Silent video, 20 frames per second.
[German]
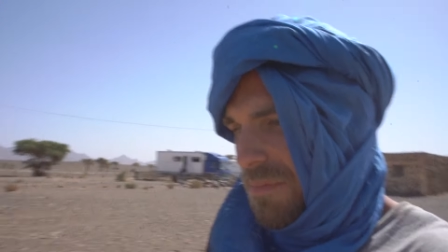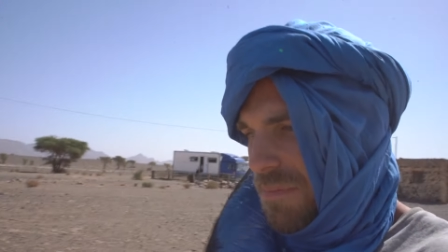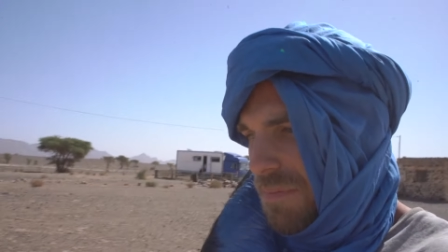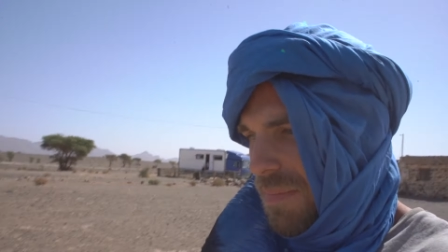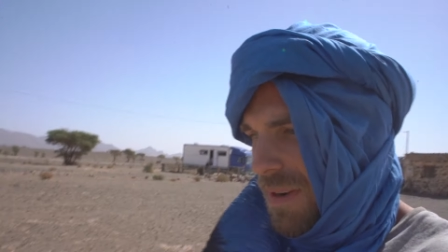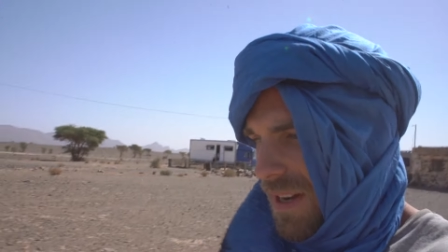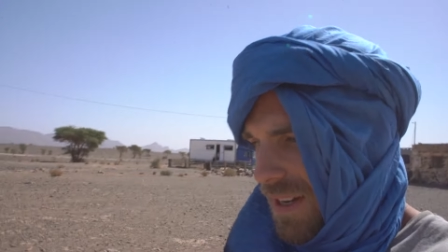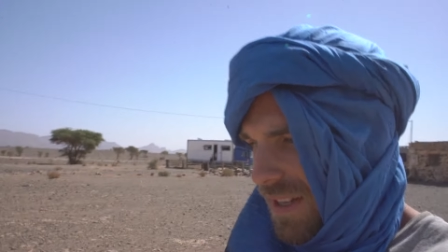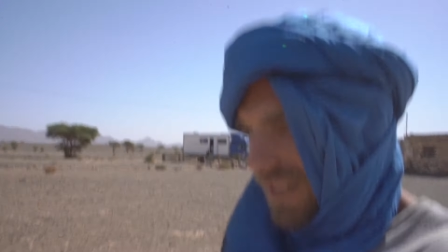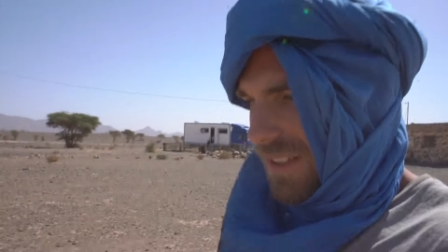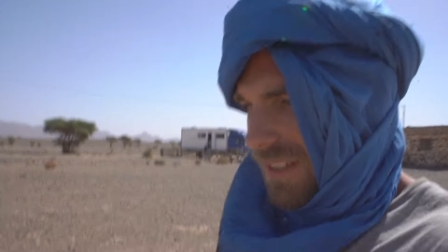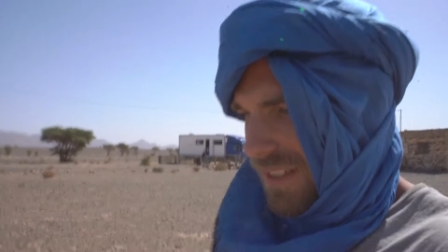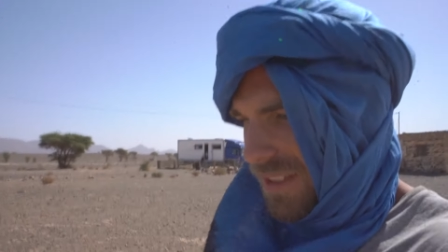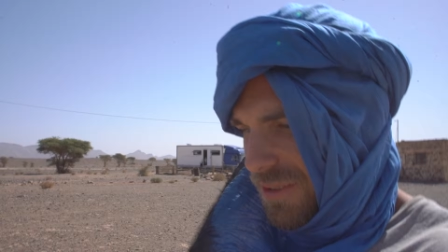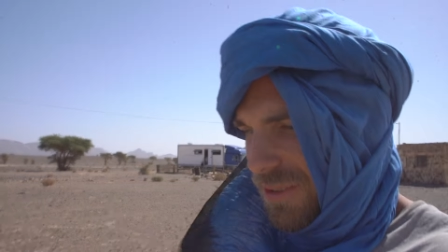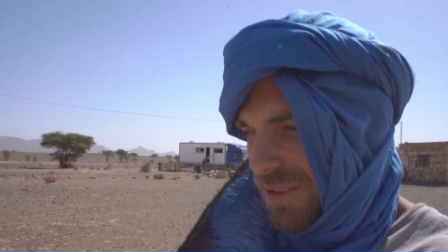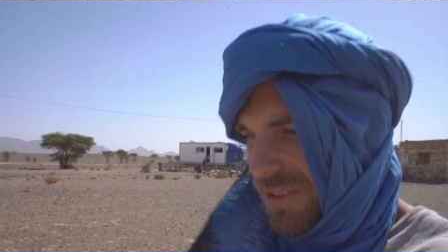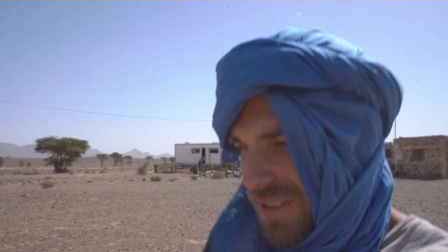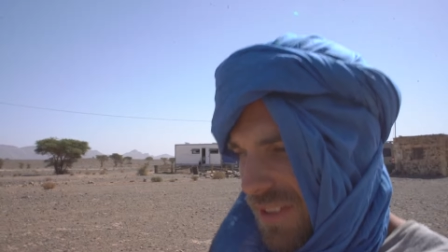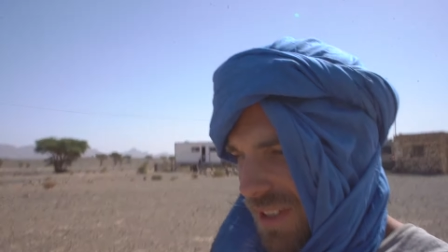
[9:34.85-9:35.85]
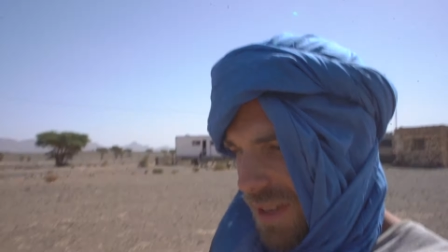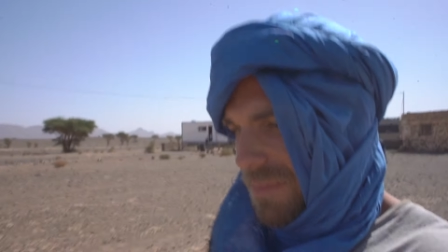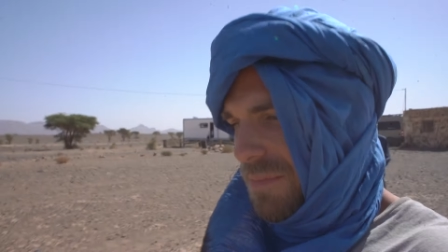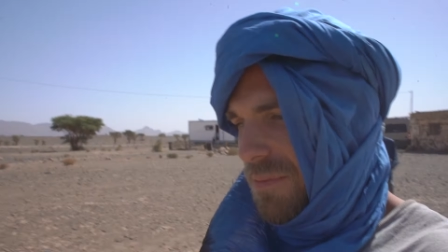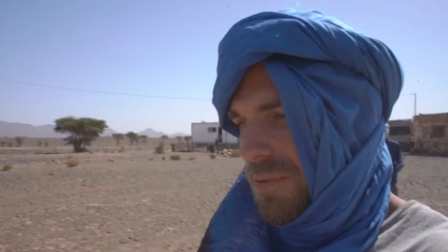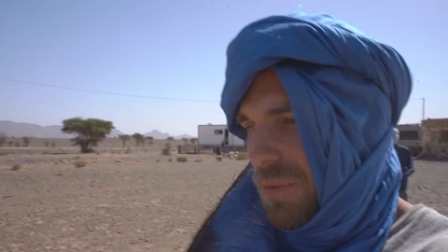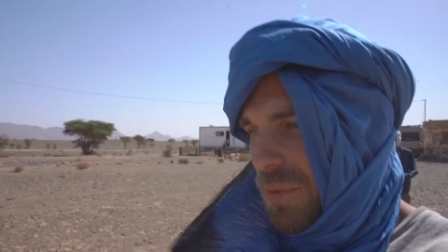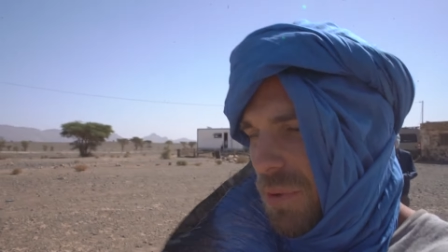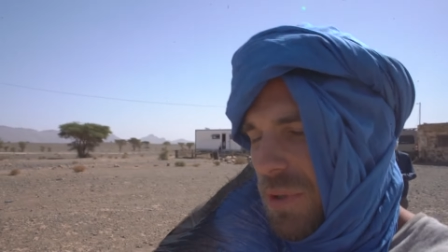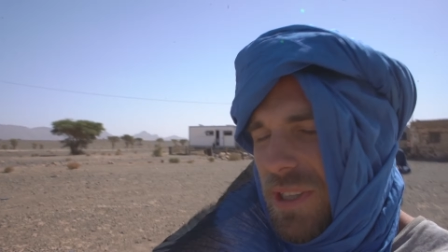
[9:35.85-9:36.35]
Barek und
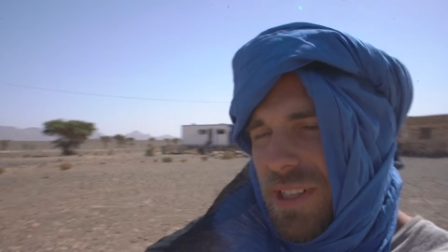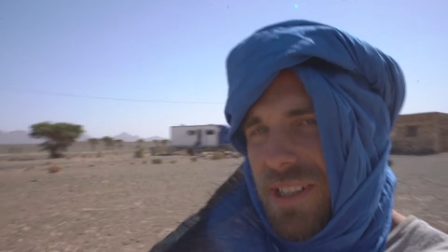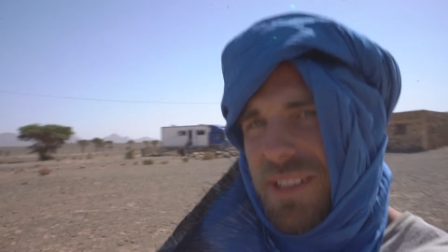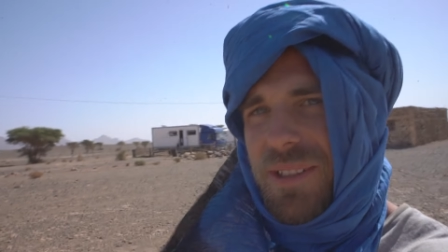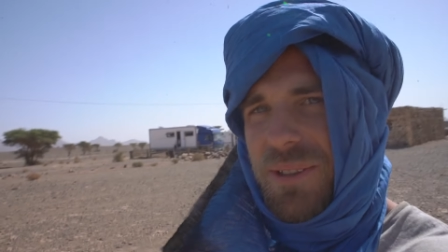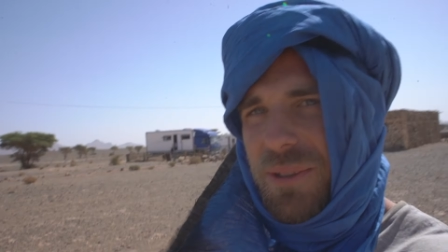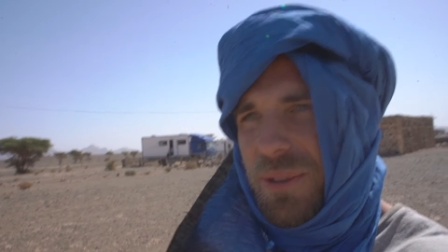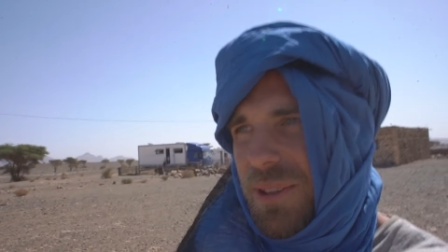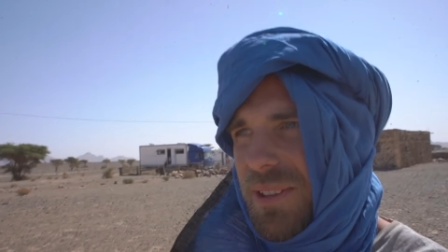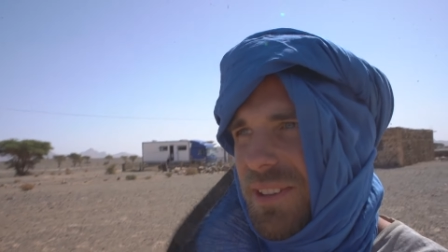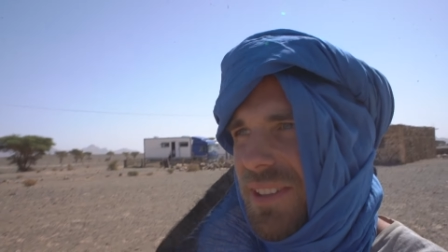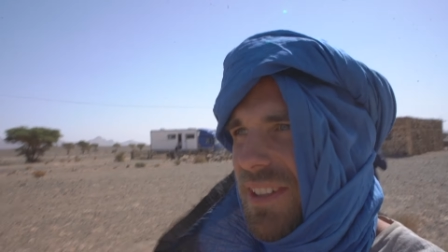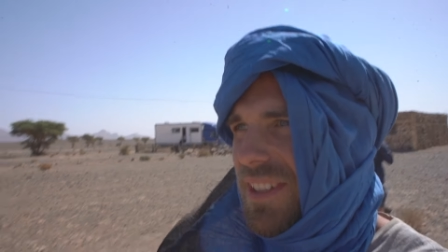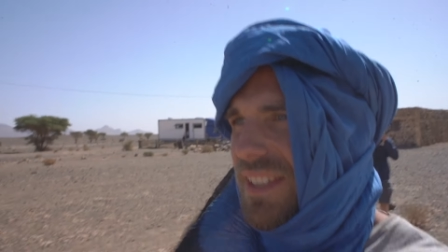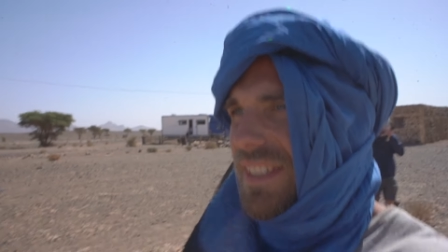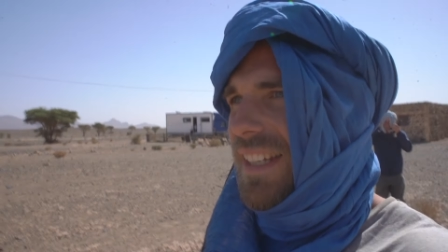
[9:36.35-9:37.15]
Abdul. Und